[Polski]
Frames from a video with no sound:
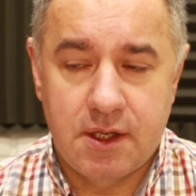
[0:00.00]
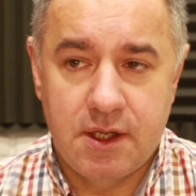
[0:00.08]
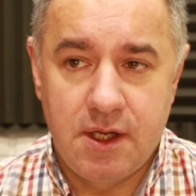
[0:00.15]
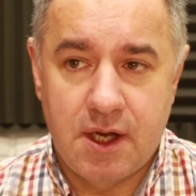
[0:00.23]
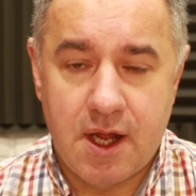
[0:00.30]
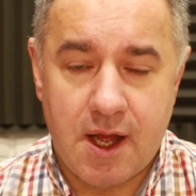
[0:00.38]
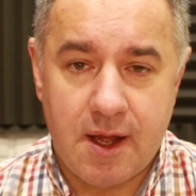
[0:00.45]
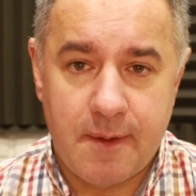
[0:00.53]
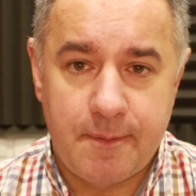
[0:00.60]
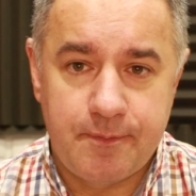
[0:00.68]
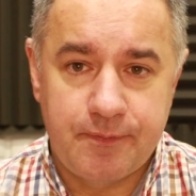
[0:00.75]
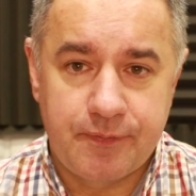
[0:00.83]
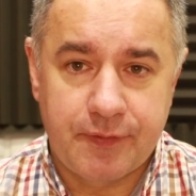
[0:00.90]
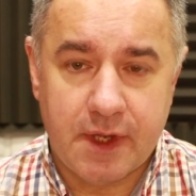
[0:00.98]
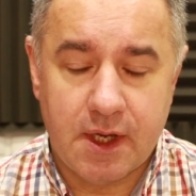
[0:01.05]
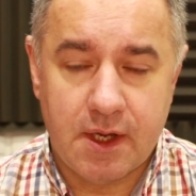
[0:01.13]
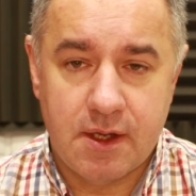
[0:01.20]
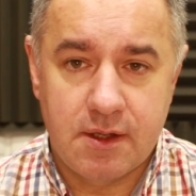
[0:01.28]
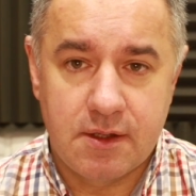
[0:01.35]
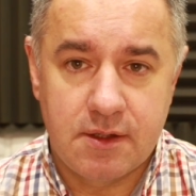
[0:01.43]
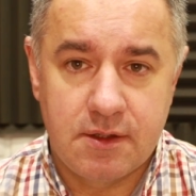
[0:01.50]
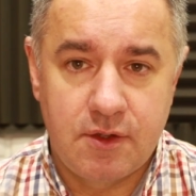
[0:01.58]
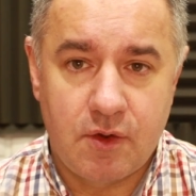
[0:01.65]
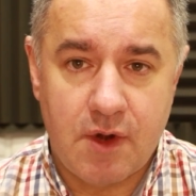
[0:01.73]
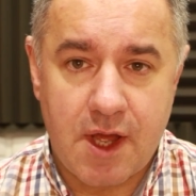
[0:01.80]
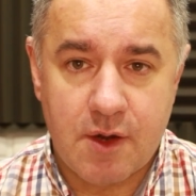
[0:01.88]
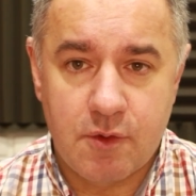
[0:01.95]
kilka mm,
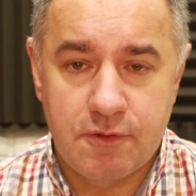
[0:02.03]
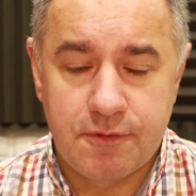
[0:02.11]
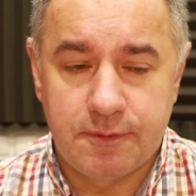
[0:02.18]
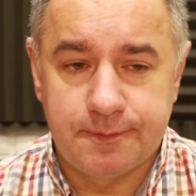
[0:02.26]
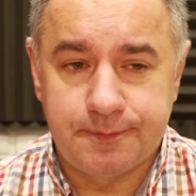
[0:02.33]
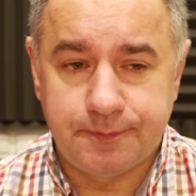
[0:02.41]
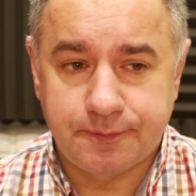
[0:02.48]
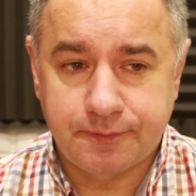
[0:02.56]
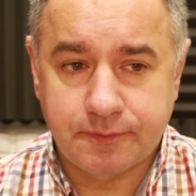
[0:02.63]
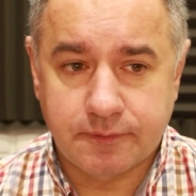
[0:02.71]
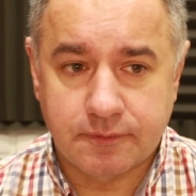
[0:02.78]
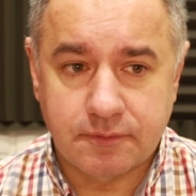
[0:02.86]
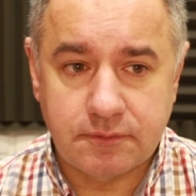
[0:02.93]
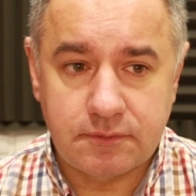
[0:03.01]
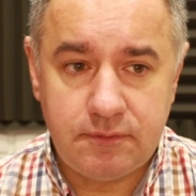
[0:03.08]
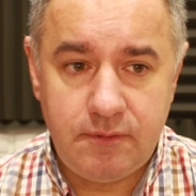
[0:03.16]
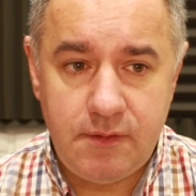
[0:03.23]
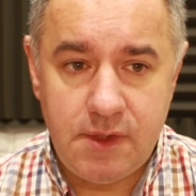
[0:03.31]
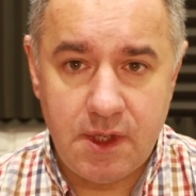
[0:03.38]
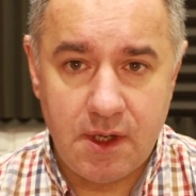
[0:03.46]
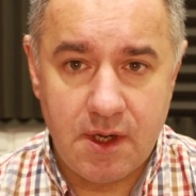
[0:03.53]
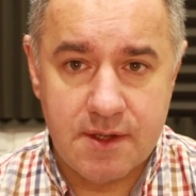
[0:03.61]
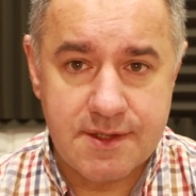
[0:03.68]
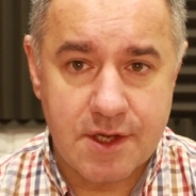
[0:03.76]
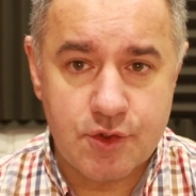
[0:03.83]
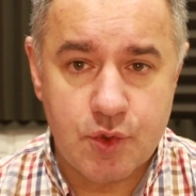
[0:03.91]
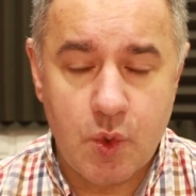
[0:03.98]
dolarów
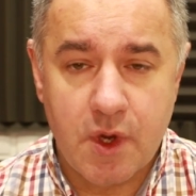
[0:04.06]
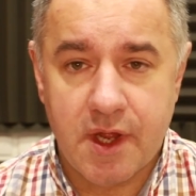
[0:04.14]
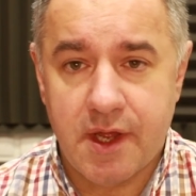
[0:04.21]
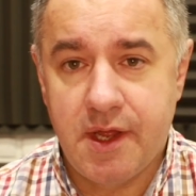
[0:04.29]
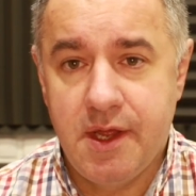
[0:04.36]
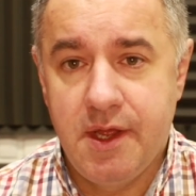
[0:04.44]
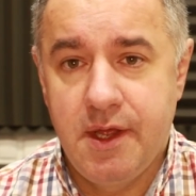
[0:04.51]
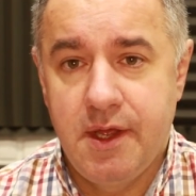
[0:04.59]
za sztukę